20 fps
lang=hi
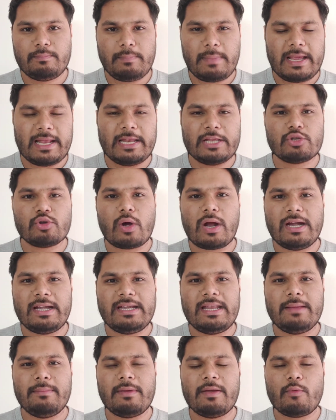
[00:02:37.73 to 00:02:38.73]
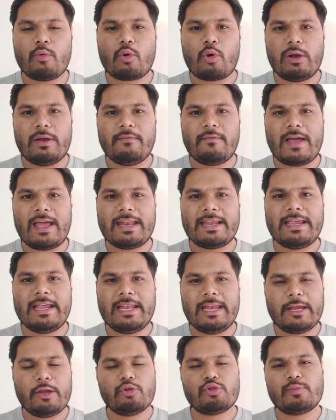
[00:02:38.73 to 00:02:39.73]
पहले जो आठ टीमें हैं वो क्वालिफायर
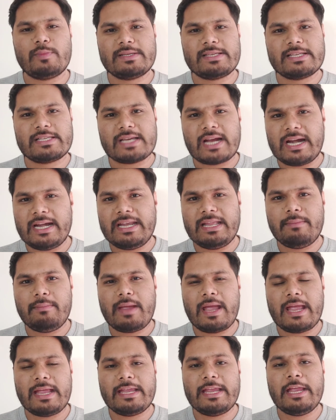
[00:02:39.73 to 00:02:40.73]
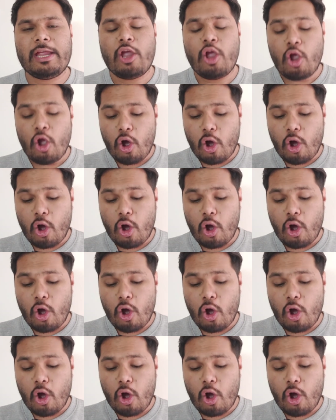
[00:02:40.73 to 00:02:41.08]
खेलेंगी उसमें से चार टीमें आएंगी